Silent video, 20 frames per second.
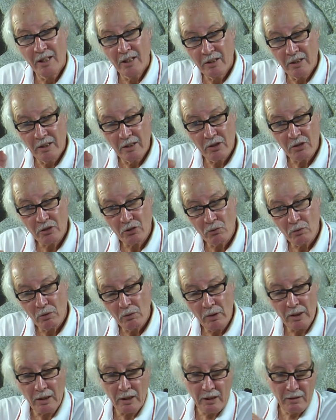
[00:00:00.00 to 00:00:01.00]
ذيني
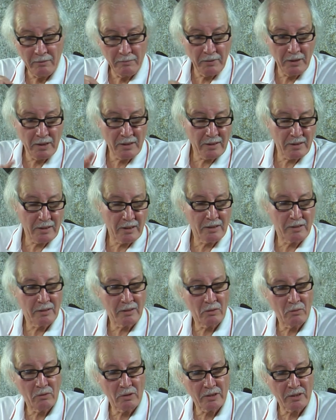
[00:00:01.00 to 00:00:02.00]
جمهور قان بدا
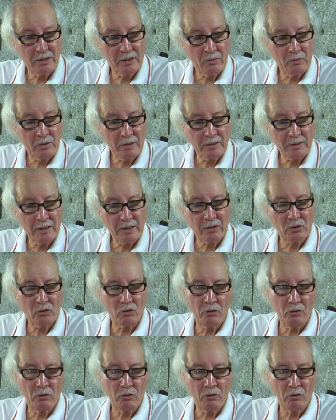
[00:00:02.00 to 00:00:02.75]
نسازاو السوار زيز